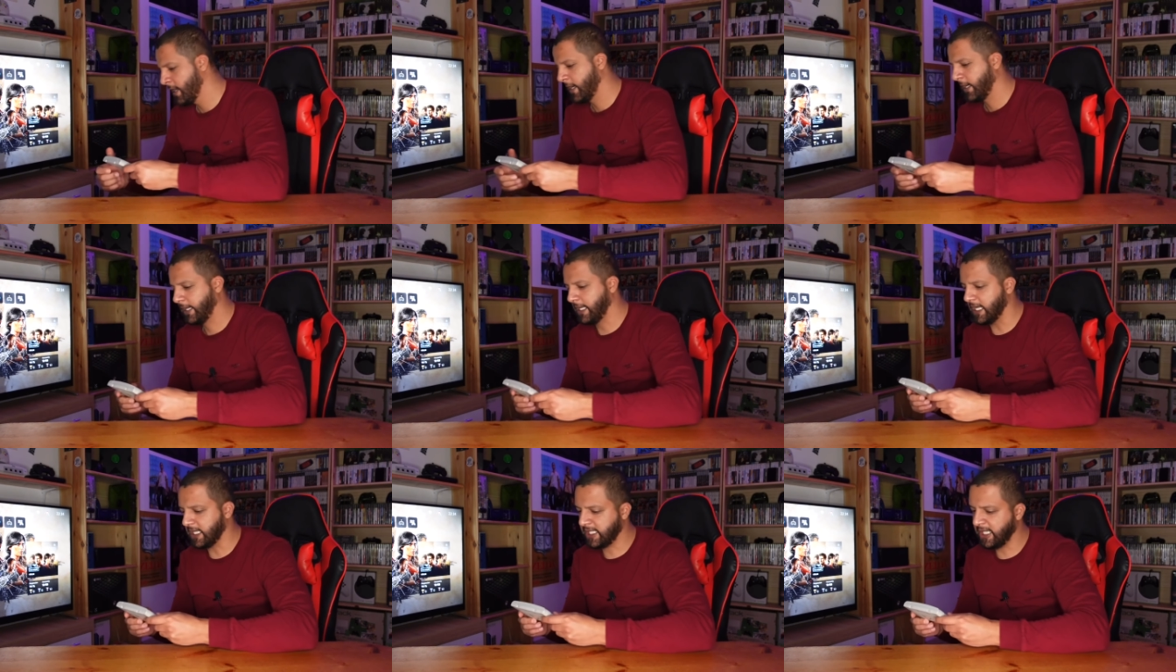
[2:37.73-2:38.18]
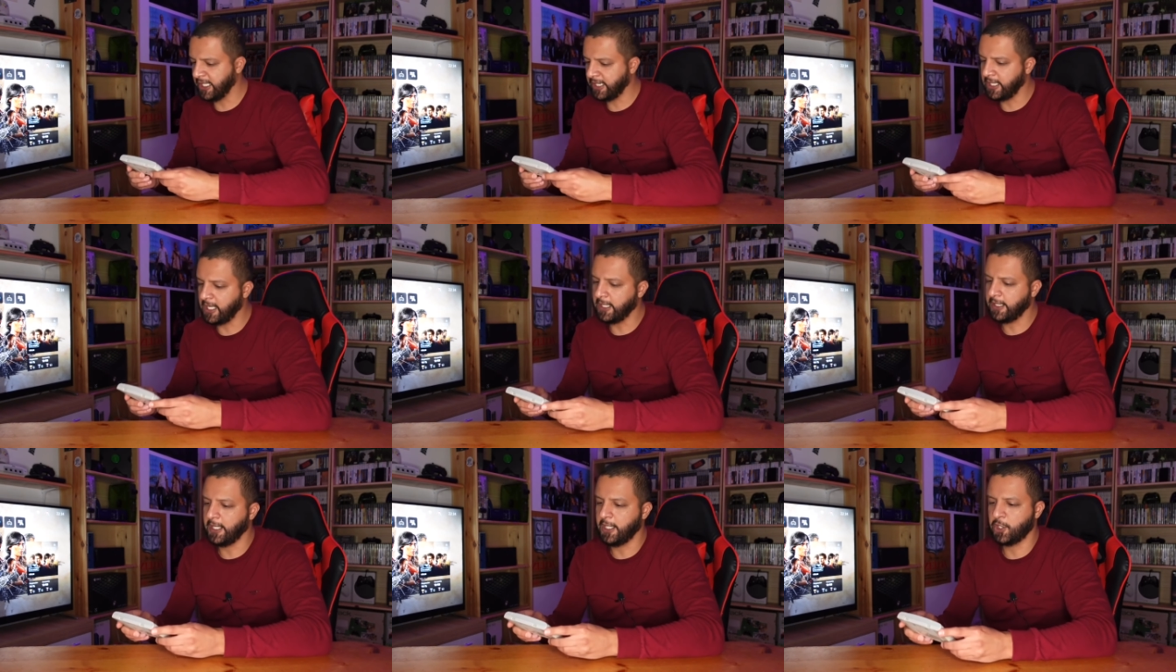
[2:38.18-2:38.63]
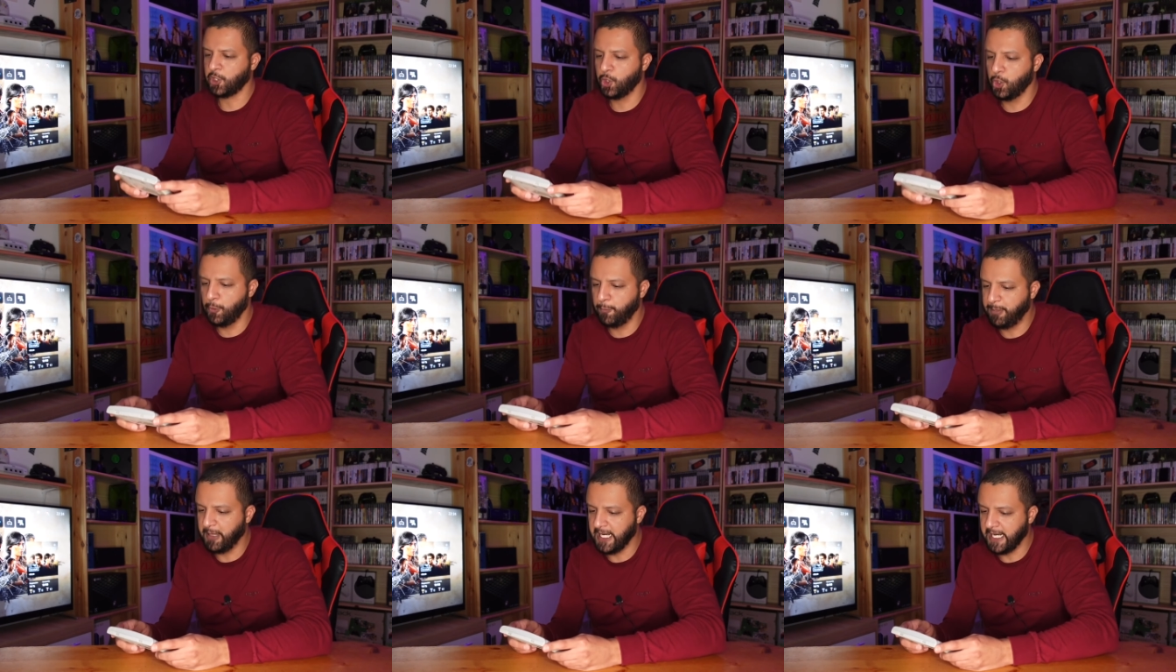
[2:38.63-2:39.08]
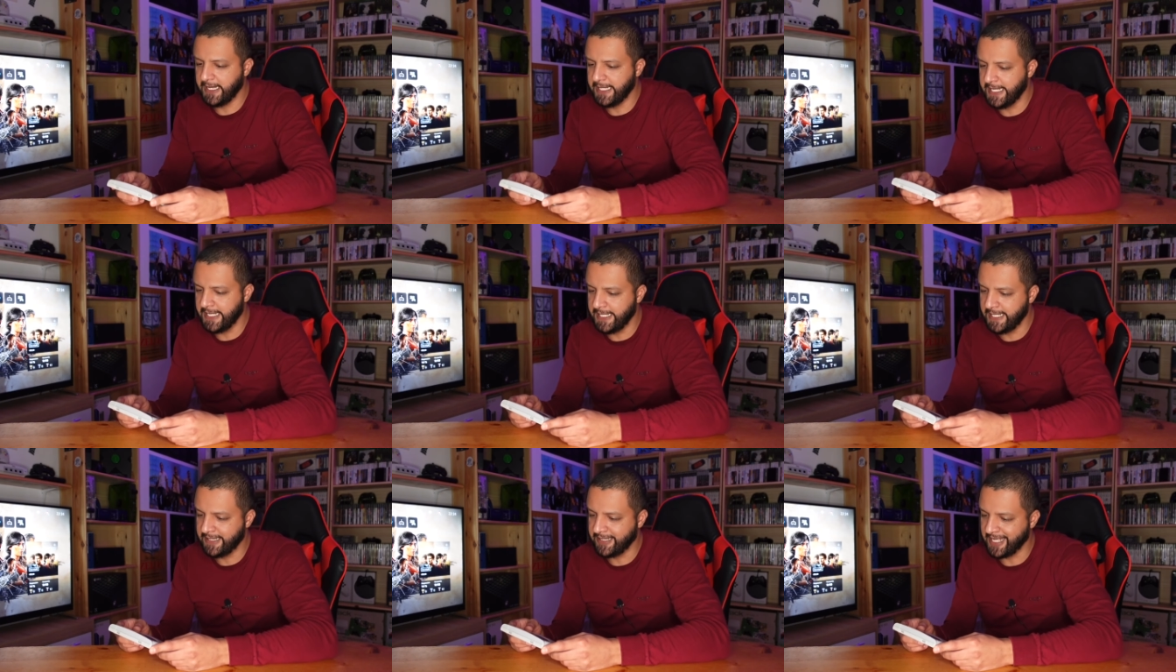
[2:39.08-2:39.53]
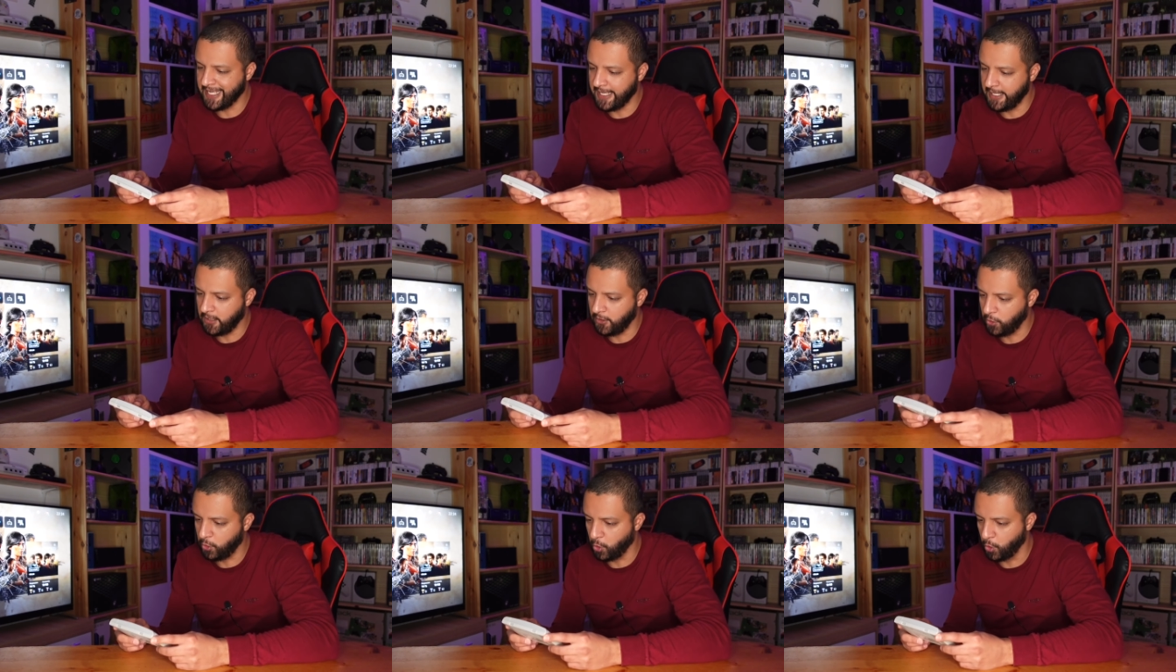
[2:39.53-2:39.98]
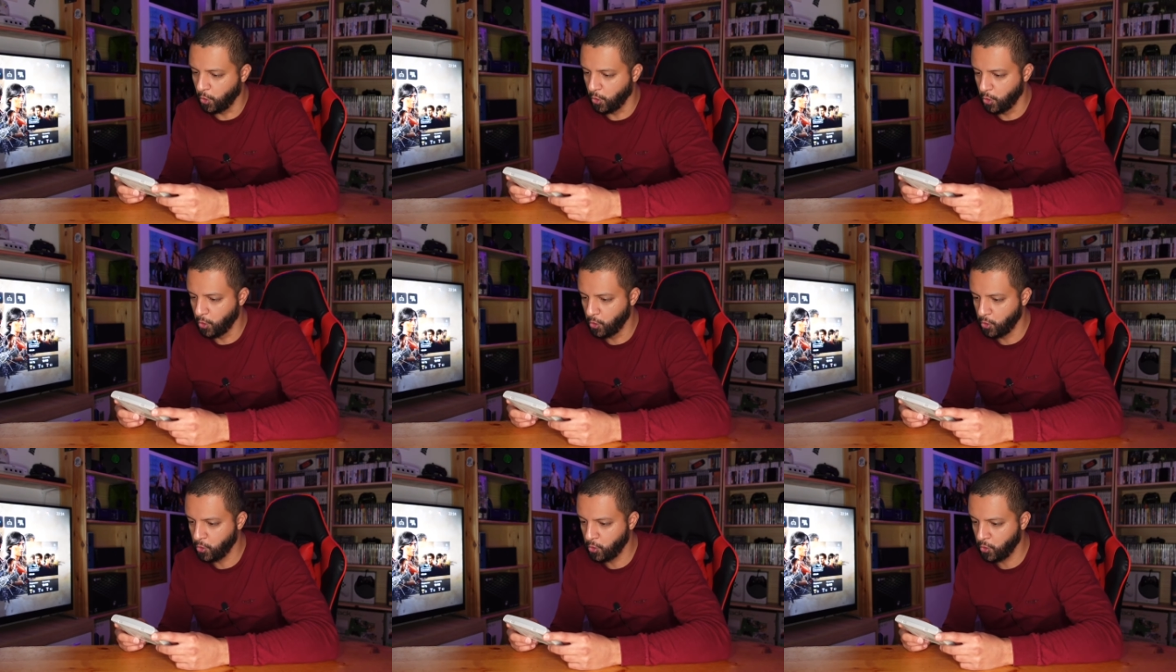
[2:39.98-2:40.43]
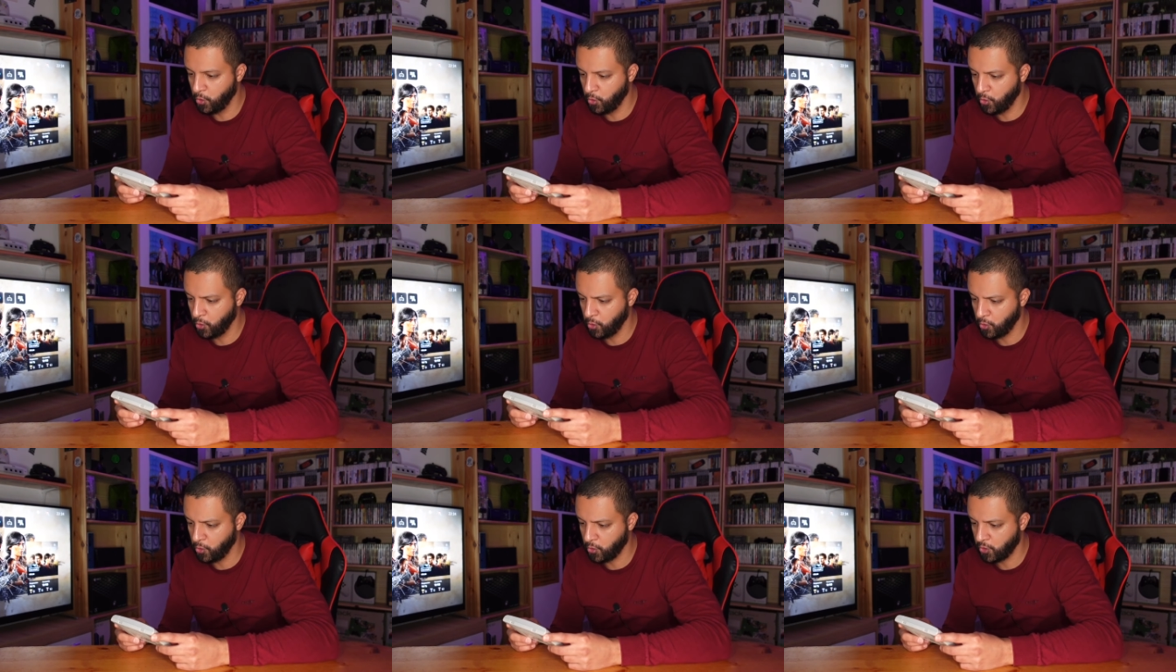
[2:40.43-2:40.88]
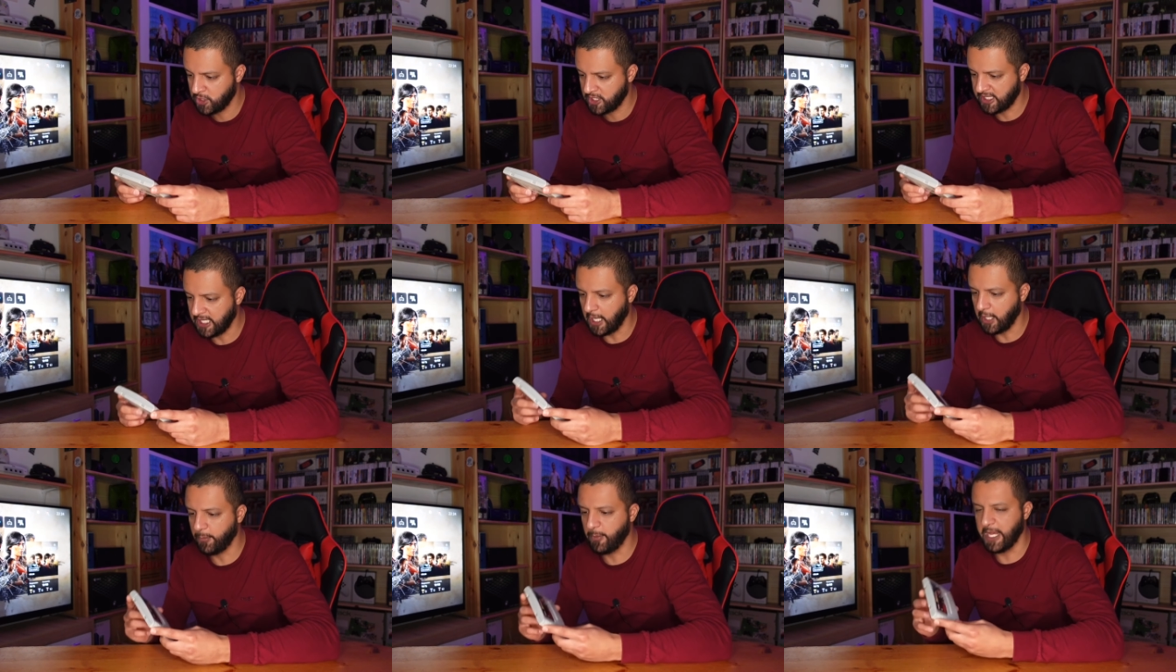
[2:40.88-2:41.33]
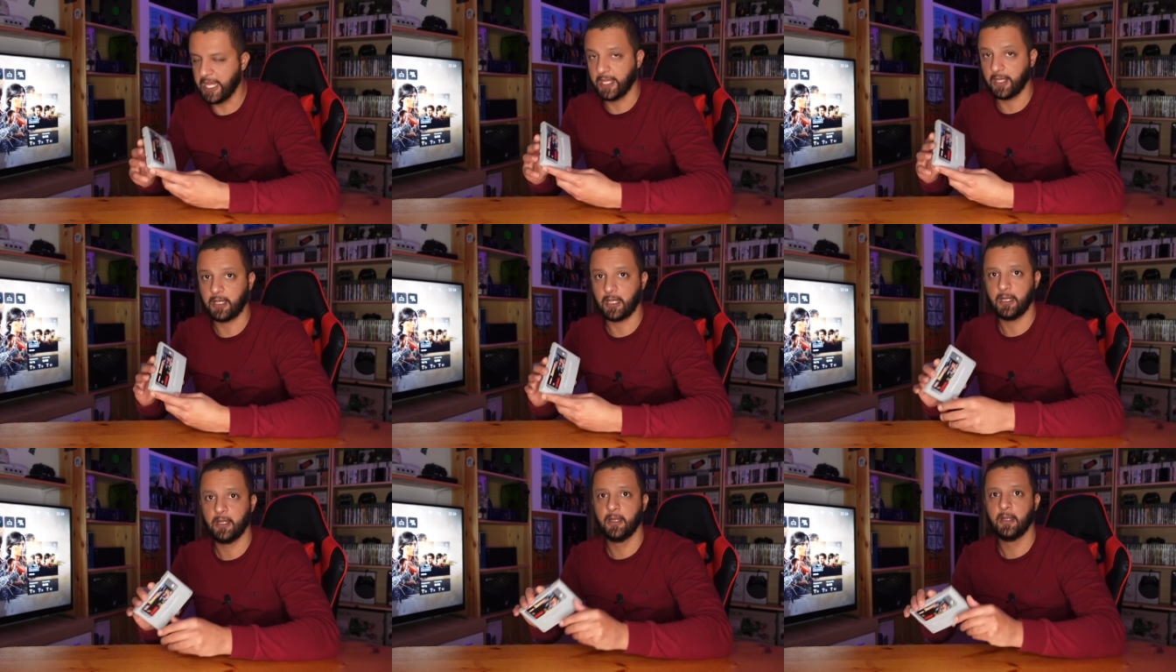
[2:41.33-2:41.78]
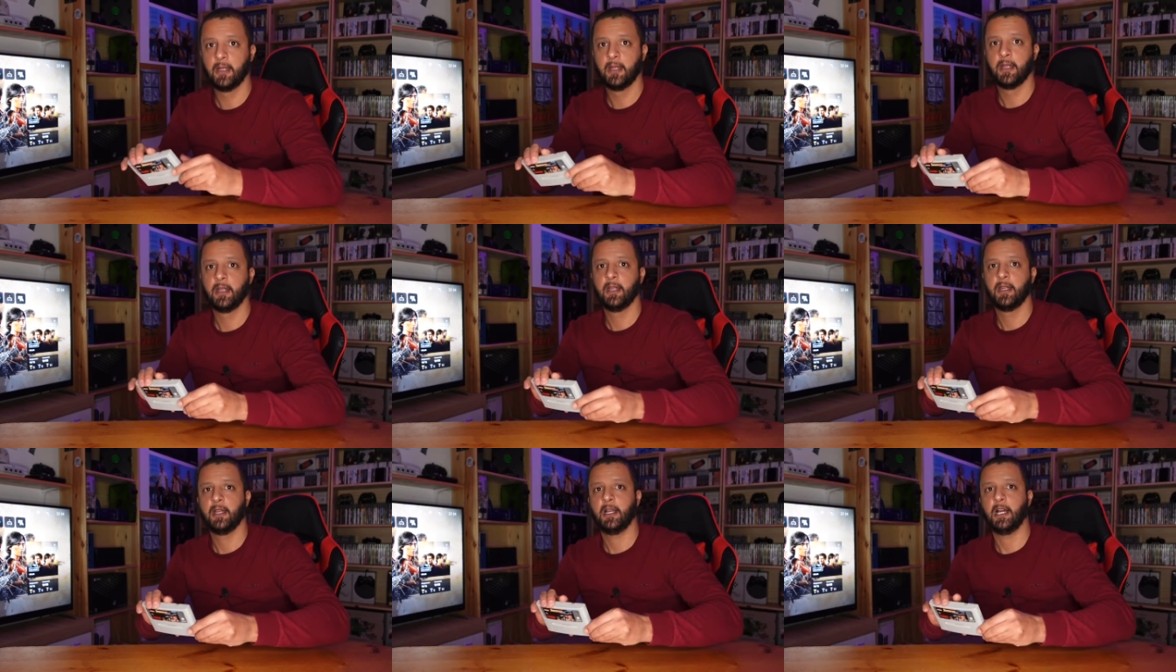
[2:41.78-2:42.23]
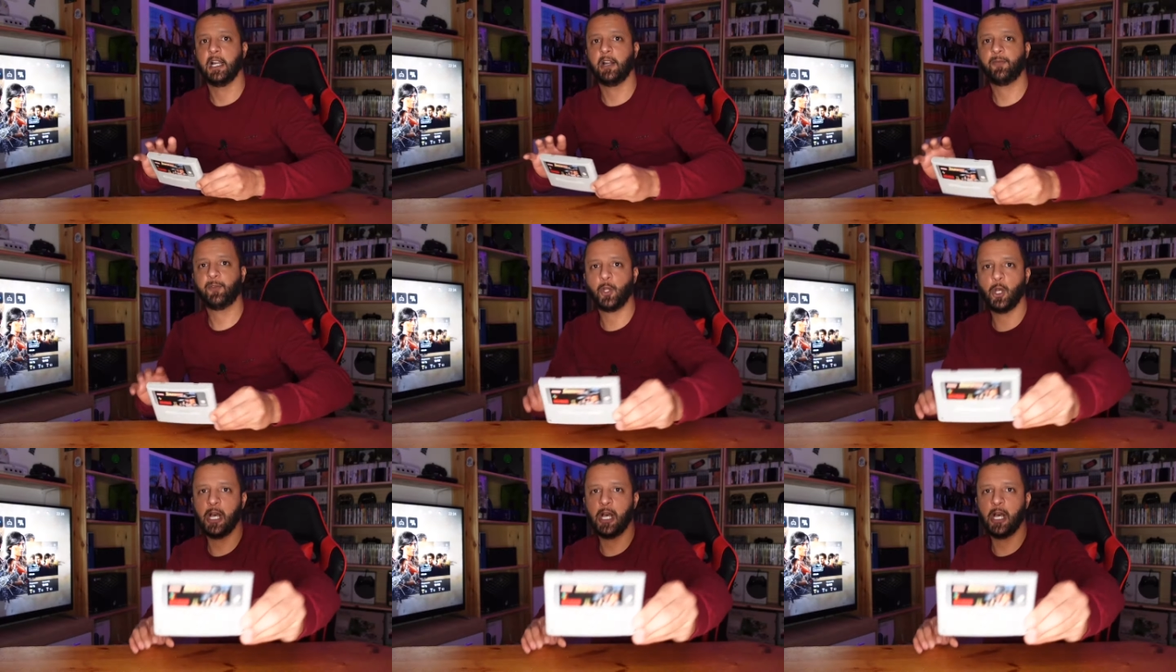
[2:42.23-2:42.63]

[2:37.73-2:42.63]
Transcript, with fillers: كاسيتا تاع سوبر نينتندو ستار وينك عرفتو